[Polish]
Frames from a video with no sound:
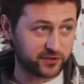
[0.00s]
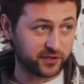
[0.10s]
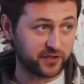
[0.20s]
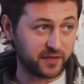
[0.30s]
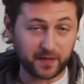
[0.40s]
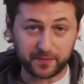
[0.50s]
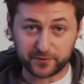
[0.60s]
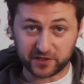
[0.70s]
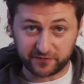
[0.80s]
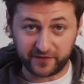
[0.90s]
czy nie mamy
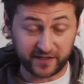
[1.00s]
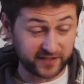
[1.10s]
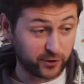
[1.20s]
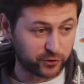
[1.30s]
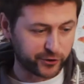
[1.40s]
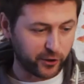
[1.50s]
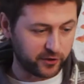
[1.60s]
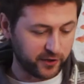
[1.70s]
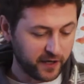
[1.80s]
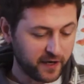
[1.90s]
przez chwilę tej
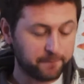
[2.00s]
kontroli,